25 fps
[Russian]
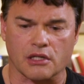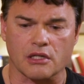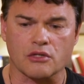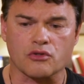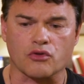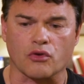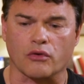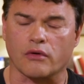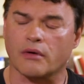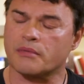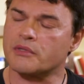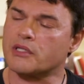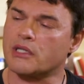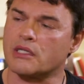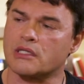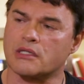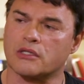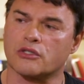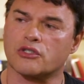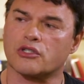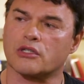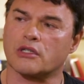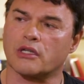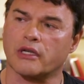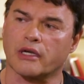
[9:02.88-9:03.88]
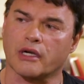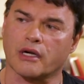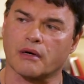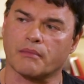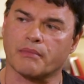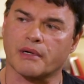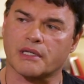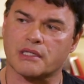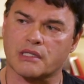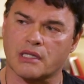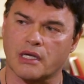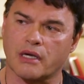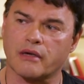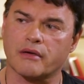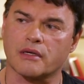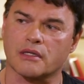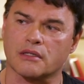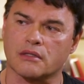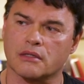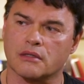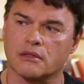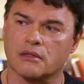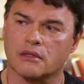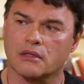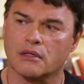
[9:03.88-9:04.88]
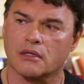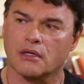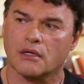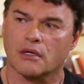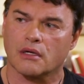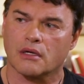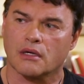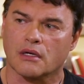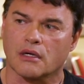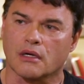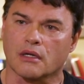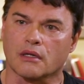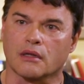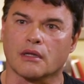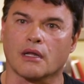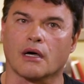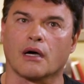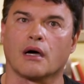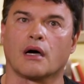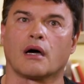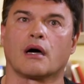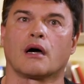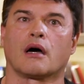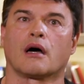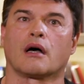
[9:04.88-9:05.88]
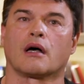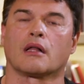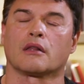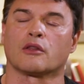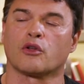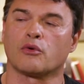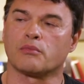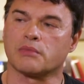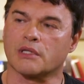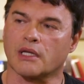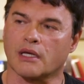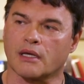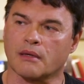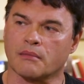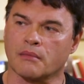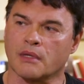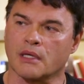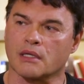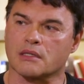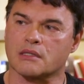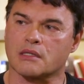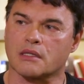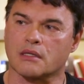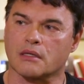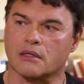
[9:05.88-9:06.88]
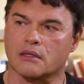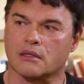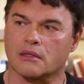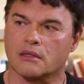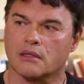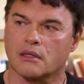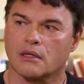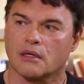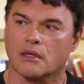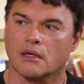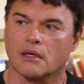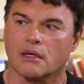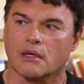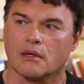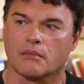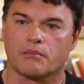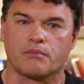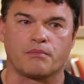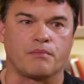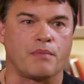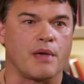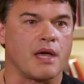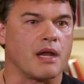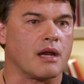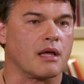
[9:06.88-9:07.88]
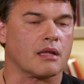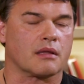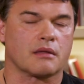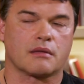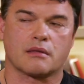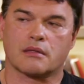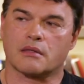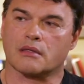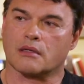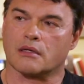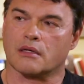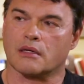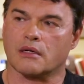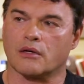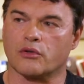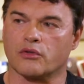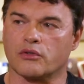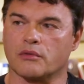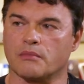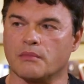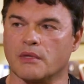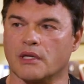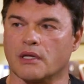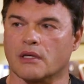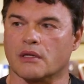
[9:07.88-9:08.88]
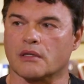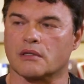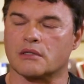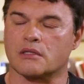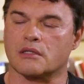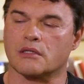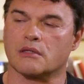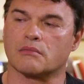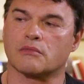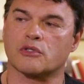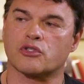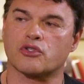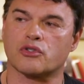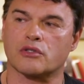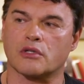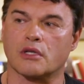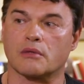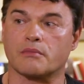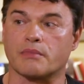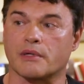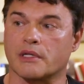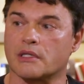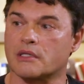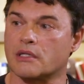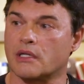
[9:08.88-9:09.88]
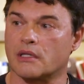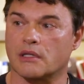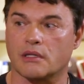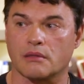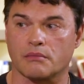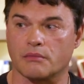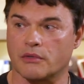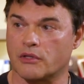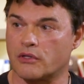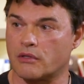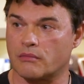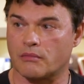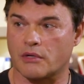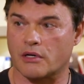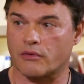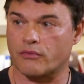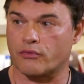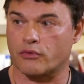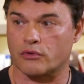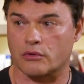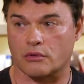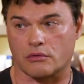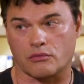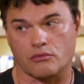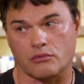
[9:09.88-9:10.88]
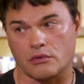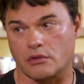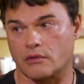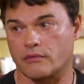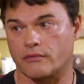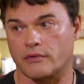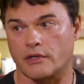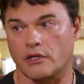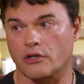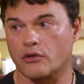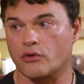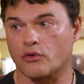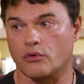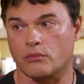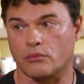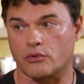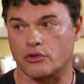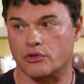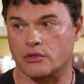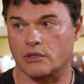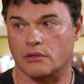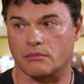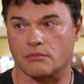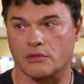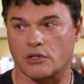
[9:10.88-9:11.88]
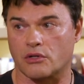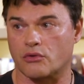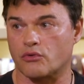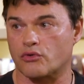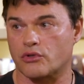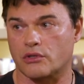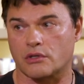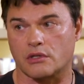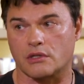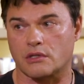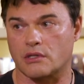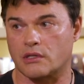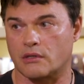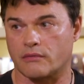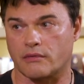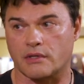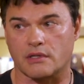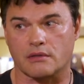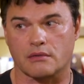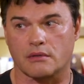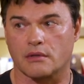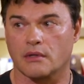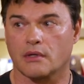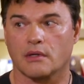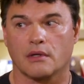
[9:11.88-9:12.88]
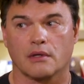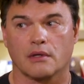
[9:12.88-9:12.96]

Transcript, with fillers: артисту. Вообще, если человека поставить на лобное место перед э, людьми, с ним начинает происходить метаморфоза. Но ну, это вы легко можете обнаружить, если вас